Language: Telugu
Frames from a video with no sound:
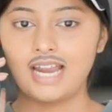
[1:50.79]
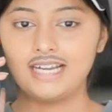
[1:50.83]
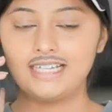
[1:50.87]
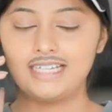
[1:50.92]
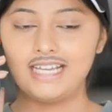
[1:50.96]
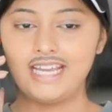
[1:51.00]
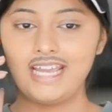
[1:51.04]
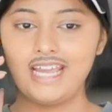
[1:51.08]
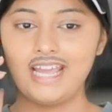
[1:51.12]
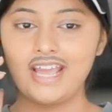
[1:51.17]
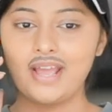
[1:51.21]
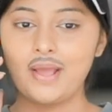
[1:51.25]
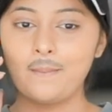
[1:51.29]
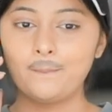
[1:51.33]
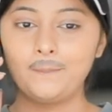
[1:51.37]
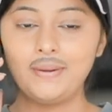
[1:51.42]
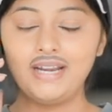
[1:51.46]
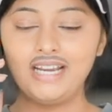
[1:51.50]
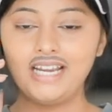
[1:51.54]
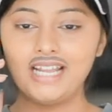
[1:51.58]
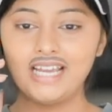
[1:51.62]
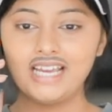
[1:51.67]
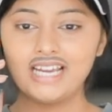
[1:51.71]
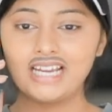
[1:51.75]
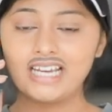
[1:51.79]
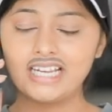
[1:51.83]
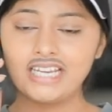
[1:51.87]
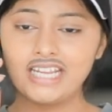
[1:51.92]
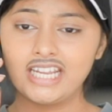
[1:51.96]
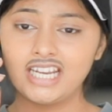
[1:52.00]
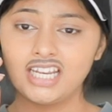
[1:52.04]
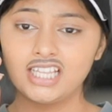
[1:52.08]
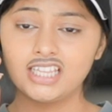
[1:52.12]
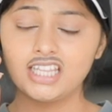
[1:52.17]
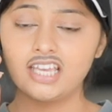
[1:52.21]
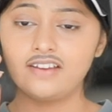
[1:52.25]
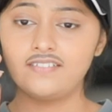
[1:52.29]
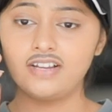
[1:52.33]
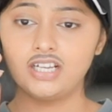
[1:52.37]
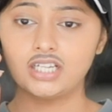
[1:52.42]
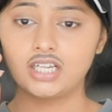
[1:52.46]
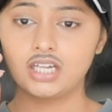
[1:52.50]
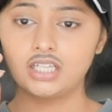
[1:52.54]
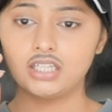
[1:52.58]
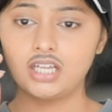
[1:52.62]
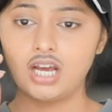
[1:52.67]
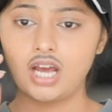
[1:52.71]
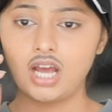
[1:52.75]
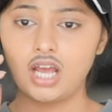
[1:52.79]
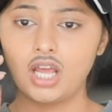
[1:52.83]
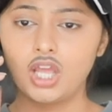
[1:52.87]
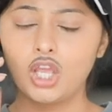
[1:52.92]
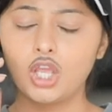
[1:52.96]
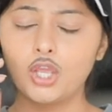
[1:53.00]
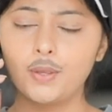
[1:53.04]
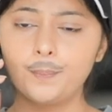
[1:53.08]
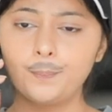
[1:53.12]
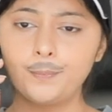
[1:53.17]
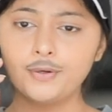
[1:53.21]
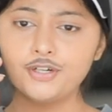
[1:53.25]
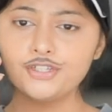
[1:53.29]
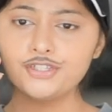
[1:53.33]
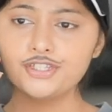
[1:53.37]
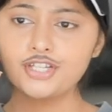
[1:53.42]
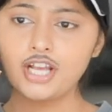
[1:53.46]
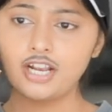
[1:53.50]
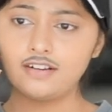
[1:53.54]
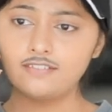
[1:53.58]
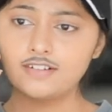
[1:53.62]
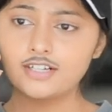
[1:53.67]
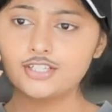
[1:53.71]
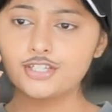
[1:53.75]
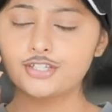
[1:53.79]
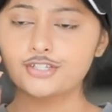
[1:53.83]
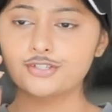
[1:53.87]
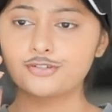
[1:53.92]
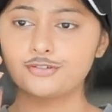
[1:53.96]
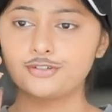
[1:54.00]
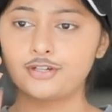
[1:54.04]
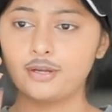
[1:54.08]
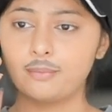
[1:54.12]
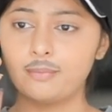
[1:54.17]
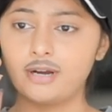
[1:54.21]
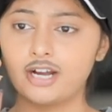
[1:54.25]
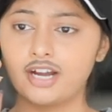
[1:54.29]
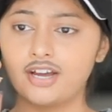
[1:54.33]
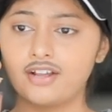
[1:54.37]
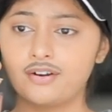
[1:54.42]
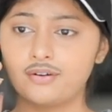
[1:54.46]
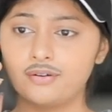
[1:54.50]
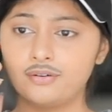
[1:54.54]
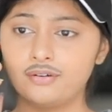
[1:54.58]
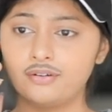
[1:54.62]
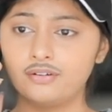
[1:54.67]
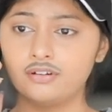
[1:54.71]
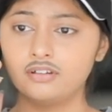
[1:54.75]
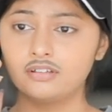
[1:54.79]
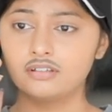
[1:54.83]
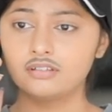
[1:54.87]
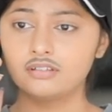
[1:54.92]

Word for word: అంటే పెళ్ళాక నేనే తేవాలి కదా ఇప్పటి నుంచి అలవాటు చేసుకుంటున్నా బంగారం